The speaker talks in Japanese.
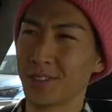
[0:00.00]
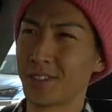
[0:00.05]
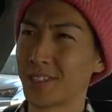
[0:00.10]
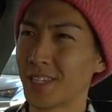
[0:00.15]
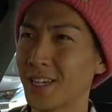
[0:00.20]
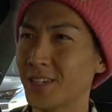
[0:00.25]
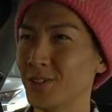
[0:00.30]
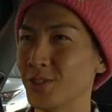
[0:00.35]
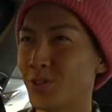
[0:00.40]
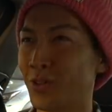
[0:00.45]
つ
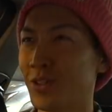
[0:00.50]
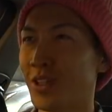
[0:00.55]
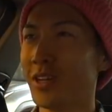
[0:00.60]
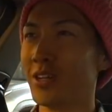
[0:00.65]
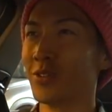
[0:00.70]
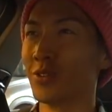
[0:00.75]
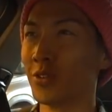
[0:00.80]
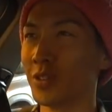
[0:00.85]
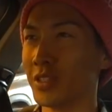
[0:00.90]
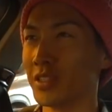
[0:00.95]
けるとな
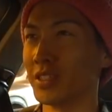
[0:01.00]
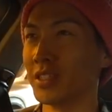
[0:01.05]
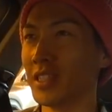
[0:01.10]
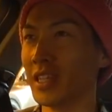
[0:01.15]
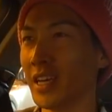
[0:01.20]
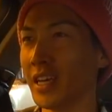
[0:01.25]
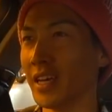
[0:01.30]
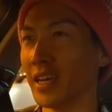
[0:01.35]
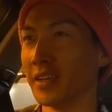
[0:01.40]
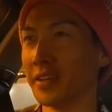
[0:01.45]
るとです
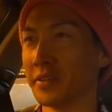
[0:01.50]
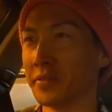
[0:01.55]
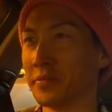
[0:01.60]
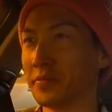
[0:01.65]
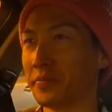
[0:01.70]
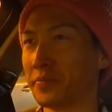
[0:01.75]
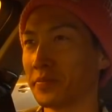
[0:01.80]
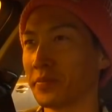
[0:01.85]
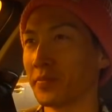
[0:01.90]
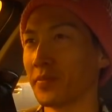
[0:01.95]
ね、
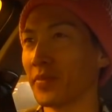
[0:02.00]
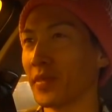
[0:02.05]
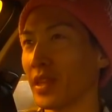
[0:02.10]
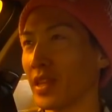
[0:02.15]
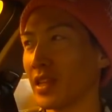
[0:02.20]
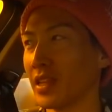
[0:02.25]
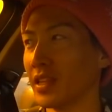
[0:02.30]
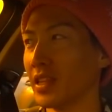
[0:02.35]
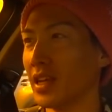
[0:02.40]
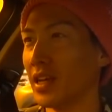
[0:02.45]

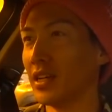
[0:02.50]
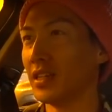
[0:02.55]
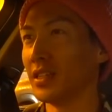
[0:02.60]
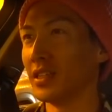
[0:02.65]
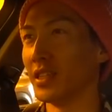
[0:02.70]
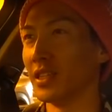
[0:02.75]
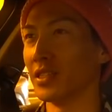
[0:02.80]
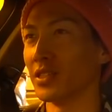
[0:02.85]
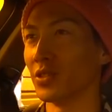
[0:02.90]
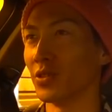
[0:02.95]
な
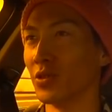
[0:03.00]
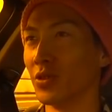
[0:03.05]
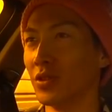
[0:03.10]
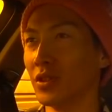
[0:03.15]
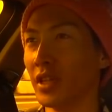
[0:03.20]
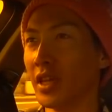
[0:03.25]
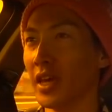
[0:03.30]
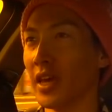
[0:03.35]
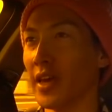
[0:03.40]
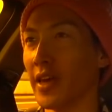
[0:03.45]
んで
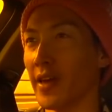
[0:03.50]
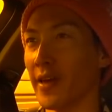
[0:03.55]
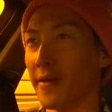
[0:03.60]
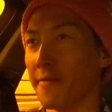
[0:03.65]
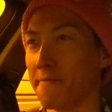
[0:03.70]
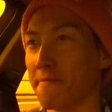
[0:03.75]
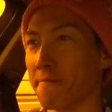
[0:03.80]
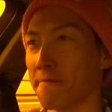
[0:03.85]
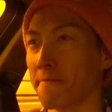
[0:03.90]
しょうね。